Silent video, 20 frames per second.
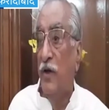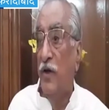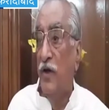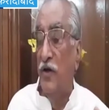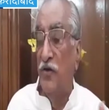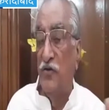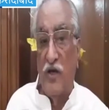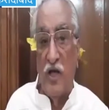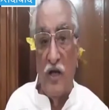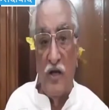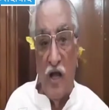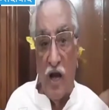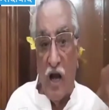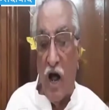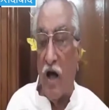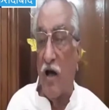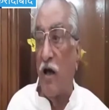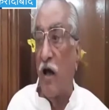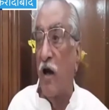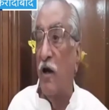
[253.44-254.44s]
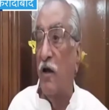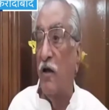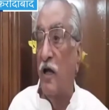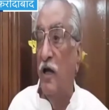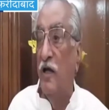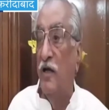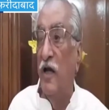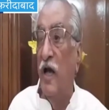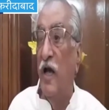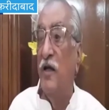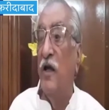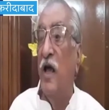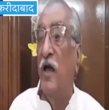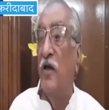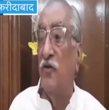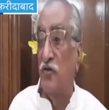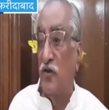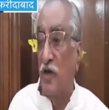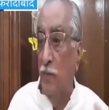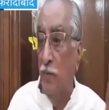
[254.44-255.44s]
इसके निराकरण के लिए या
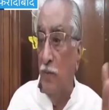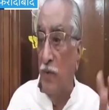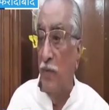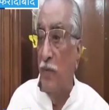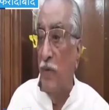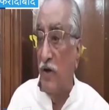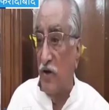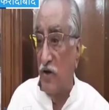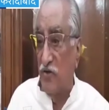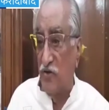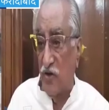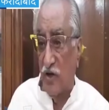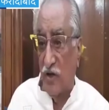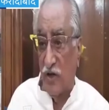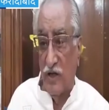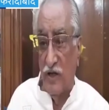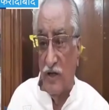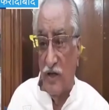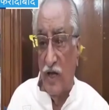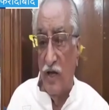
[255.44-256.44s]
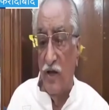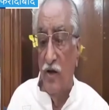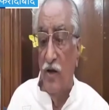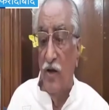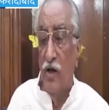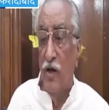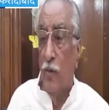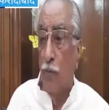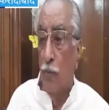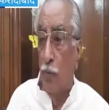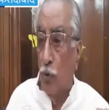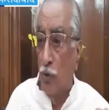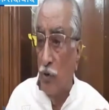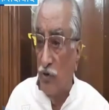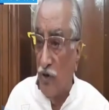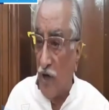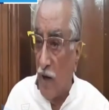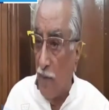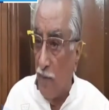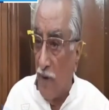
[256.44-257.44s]
इसके इम्प्लीमेंटेशन के लिए पूरी
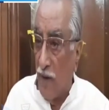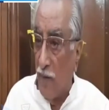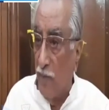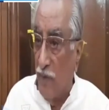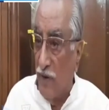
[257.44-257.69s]
तरह